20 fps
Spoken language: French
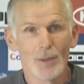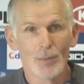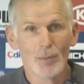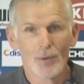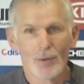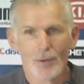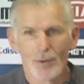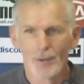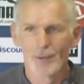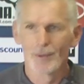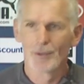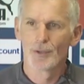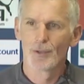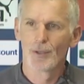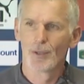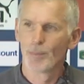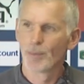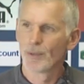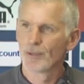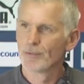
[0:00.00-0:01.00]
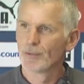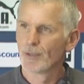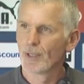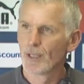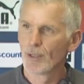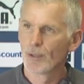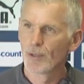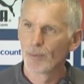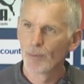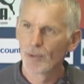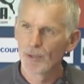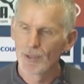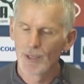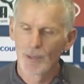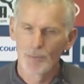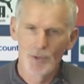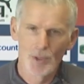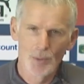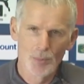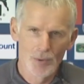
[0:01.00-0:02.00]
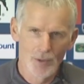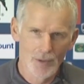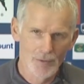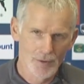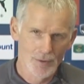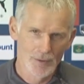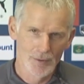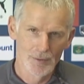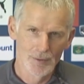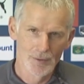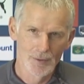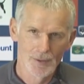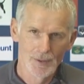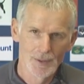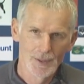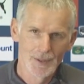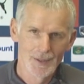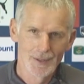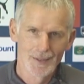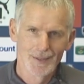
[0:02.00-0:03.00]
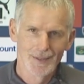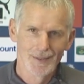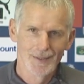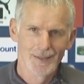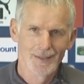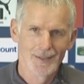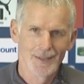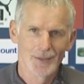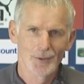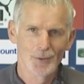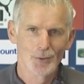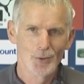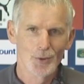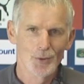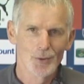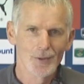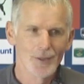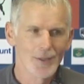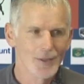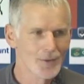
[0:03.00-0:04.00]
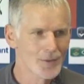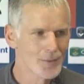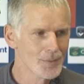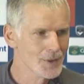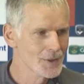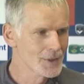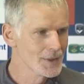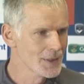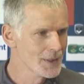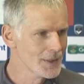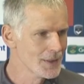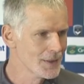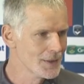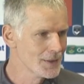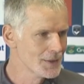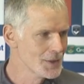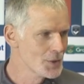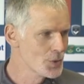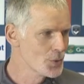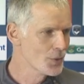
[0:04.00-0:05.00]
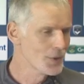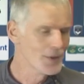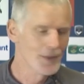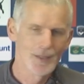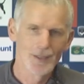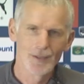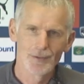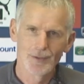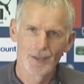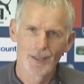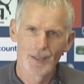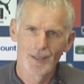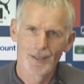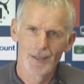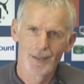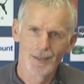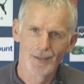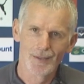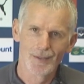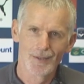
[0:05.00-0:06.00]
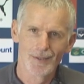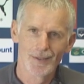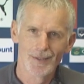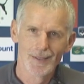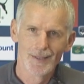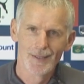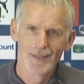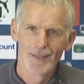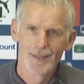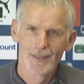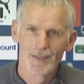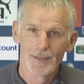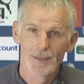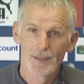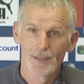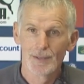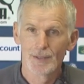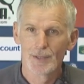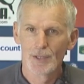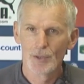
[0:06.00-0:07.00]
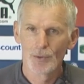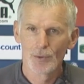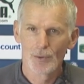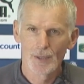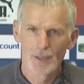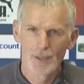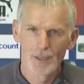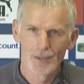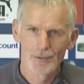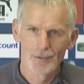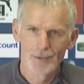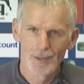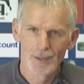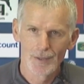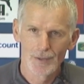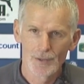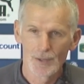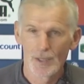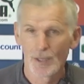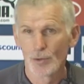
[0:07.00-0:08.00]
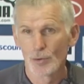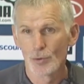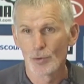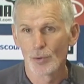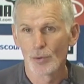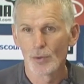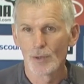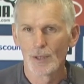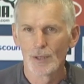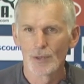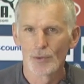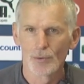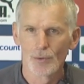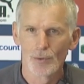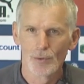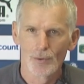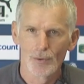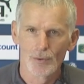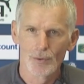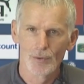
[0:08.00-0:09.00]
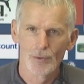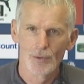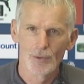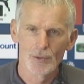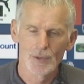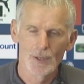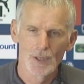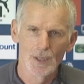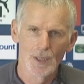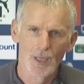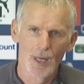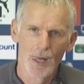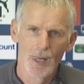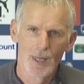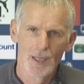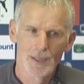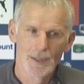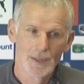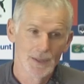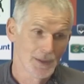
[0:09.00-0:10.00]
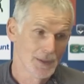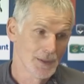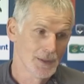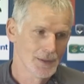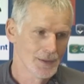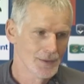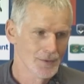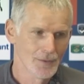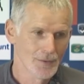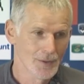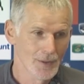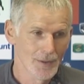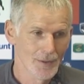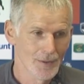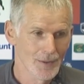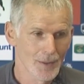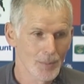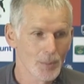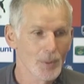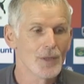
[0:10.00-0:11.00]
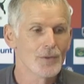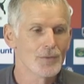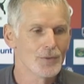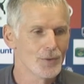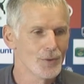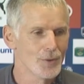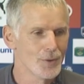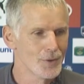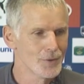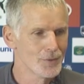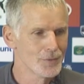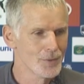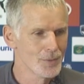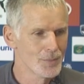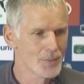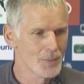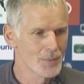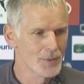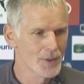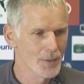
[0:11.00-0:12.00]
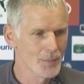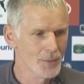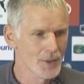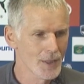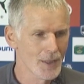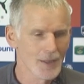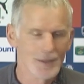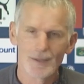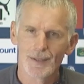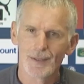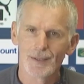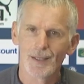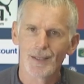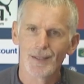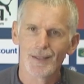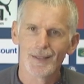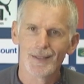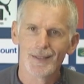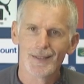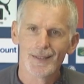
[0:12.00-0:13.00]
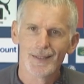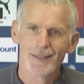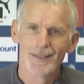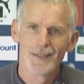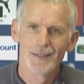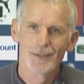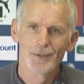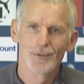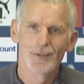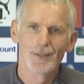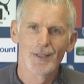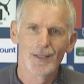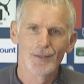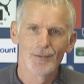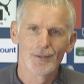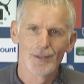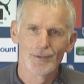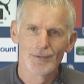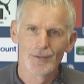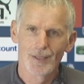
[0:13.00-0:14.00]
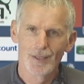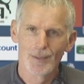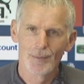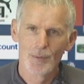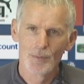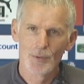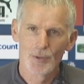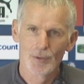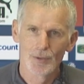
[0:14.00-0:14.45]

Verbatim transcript: mais bon, j'aurais préféré commencer un petit peu avant. Avec Sochaux, on avait commencé à 10 journées de la fin, là, c'est 6 journées de la fin, 7 journées si on compte Nancy. après, il faut, il faut le même terminal, c'est ça. Est-ce qu'on arrivera à faire la même